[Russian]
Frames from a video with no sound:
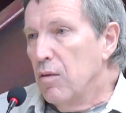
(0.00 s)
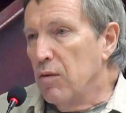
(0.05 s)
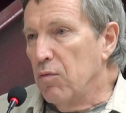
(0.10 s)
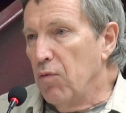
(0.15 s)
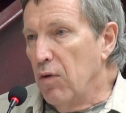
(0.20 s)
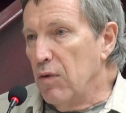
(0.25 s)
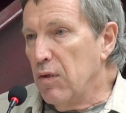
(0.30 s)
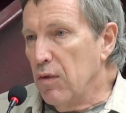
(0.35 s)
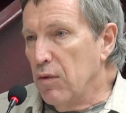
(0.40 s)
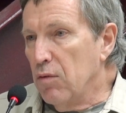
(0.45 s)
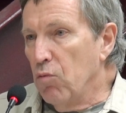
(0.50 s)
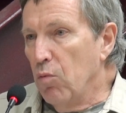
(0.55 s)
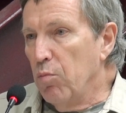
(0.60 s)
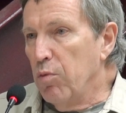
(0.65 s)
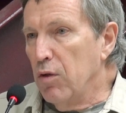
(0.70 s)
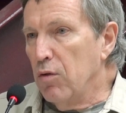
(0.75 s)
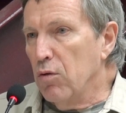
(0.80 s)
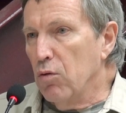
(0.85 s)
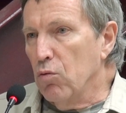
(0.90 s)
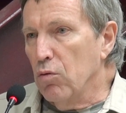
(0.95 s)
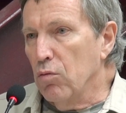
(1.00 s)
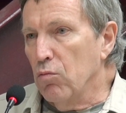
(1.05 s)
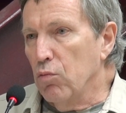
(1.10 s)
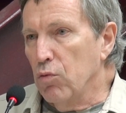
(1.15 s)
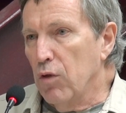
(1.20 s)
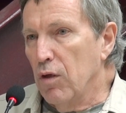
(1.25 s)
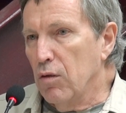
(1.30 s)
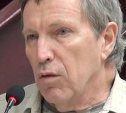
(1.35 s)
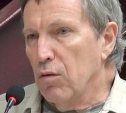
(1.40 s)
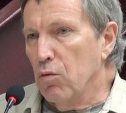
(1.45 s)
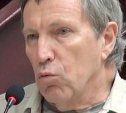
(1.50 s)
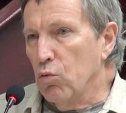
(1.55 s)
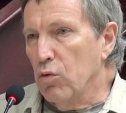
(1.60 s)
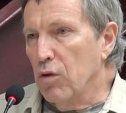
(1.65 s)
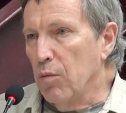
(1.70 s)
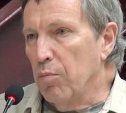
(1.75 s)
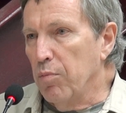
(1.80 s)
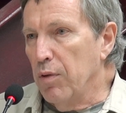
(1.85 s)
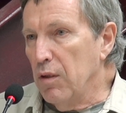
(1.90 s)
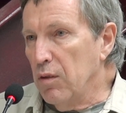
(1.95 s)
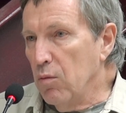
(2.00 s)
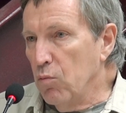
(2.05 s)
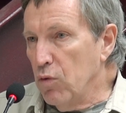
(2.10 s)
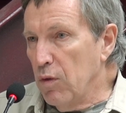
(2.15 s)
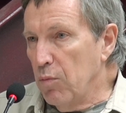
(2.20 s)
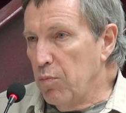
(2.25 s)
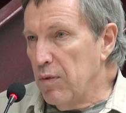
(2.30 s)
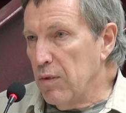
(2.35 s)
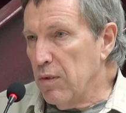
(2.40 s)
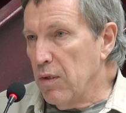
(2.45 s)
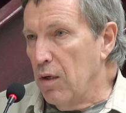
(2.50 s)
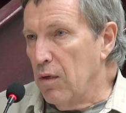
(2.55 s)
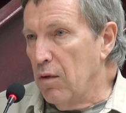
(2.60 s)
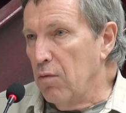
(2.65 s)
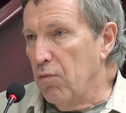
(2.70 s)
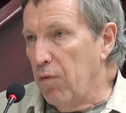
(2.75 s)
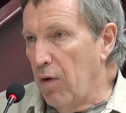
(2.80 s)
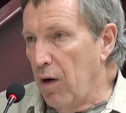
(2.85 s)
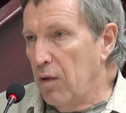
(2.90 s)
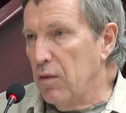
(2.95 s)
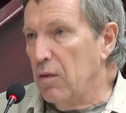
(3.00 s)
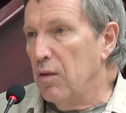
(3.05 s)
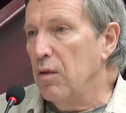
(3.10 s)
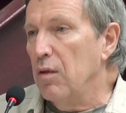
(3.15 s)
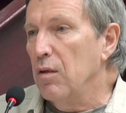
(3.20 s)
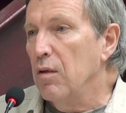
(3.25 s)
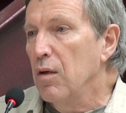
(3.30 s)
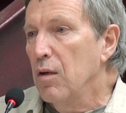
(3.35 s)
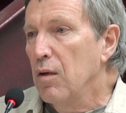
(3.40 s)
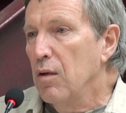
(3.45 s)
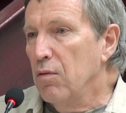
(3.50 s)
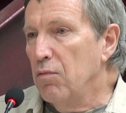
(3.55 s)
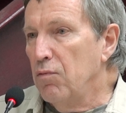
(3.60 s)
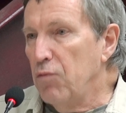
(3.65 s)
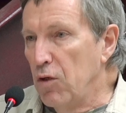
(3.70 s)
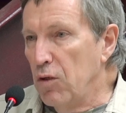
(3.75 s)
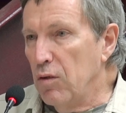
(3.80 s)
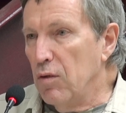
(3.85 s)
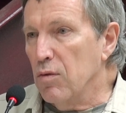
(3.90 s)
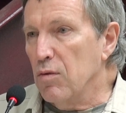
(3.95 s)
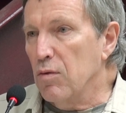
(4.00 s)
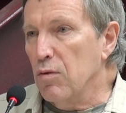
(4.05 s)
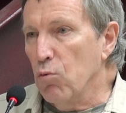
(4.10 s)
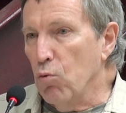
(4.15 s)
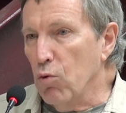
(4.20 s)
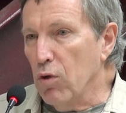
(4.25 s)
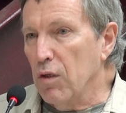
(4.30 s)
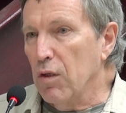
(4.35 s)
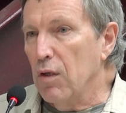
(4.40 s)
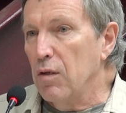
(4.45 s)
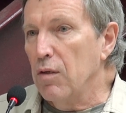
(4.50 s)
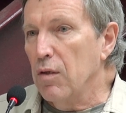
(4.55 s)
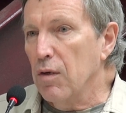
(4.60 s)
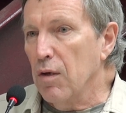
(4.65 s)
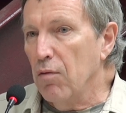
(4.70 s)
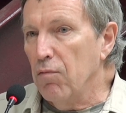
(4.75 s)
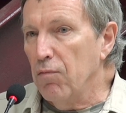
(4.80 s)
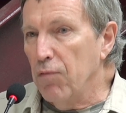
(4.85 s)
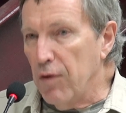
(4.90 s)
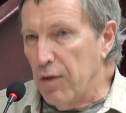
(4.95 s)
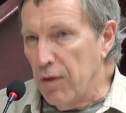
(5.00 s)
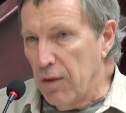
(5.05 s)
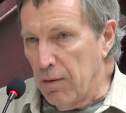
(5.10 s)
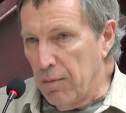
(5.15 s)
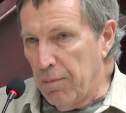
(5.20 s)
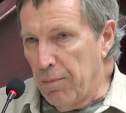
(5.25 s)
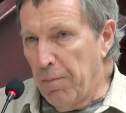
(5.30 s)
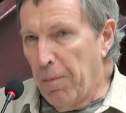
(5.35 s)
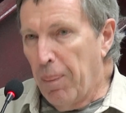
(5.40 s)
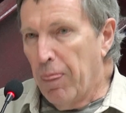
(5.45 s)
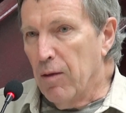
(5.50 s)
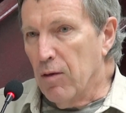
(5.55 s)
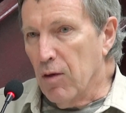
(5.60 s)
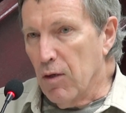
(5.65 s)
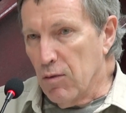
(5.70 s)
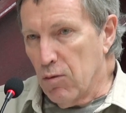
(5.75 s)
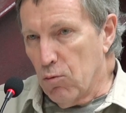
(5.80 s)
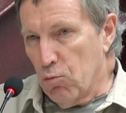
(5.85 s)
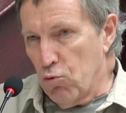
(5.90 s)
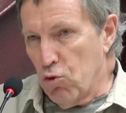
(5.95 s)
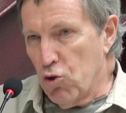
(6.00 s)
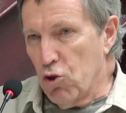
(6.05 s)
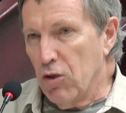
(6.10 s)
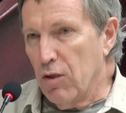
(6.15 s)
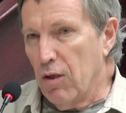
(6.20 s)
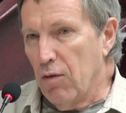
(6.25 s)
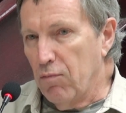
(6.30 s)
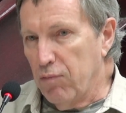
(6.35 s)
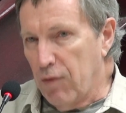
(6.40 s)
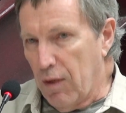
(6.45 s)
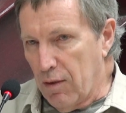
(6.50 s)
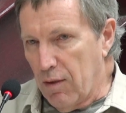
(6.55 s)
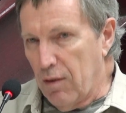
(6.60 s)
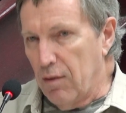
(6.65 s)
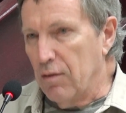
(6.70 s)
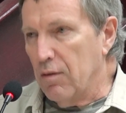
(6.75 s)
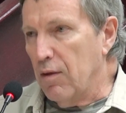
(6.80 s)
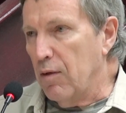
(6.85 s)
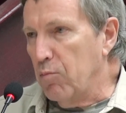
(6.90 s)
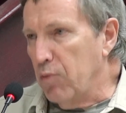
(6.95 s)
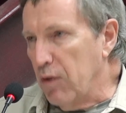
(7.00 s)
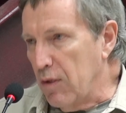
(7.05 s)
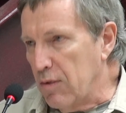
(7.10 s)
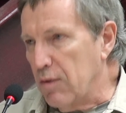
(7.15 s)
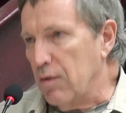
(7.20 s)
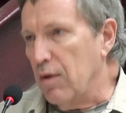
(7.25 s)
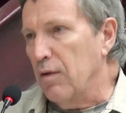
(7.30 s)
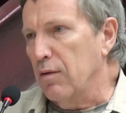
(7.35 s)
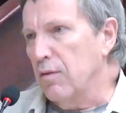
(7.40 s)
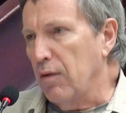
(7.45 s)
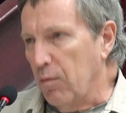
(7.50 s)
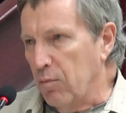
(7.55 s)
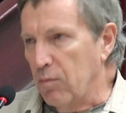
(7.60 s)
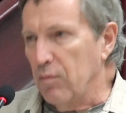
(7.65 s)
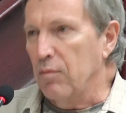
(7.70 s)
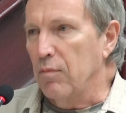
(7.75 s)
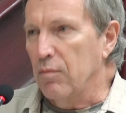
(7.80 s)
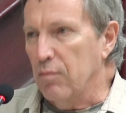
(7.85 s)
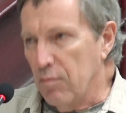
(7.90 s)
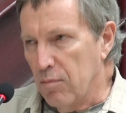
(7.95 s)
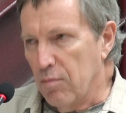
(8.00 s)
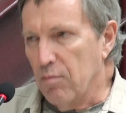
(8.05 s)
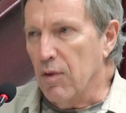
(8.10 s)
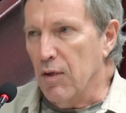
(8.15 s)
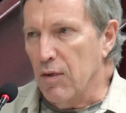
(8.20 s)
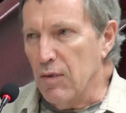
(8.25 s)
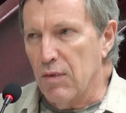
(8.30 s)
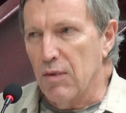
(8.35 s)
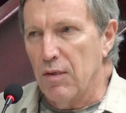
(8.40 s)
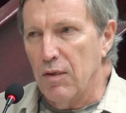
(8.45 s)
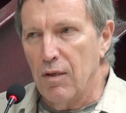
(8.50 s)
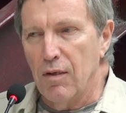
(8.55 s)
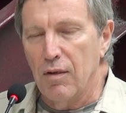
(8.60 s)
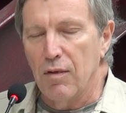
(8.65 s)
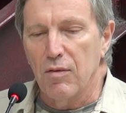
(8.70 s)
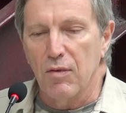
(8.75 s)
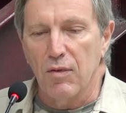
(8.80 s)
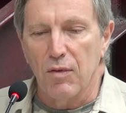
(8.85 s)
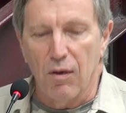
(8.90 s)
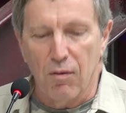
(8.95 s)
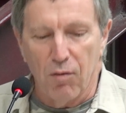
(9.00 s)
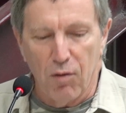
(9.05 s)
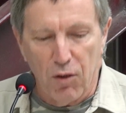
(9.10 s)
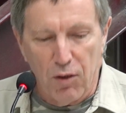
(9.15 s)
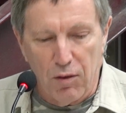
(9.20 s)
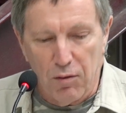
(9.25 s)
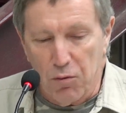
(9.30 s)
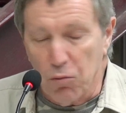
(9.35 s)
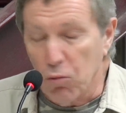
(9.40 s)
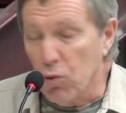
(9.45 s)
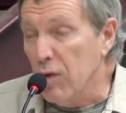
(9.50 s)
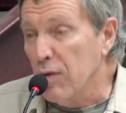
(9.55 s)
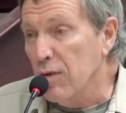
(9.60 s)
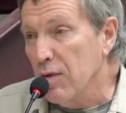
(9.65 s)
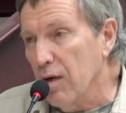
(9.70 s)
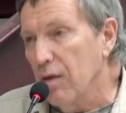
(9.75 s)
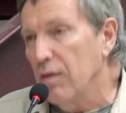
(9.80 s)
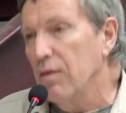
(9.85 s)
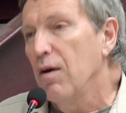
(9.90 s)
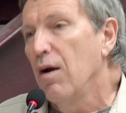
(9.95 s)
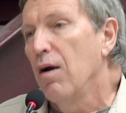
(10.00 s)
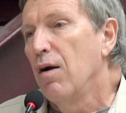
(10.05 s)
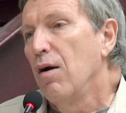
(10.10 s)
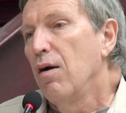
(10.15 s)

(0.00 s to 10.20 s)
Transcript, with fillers: деваться от него было тру- куда-то трудно, поэтому написали «Вайда – вид сорной травы, растущий там в таких-то областях, там России или, не знаю, каких-то других стран.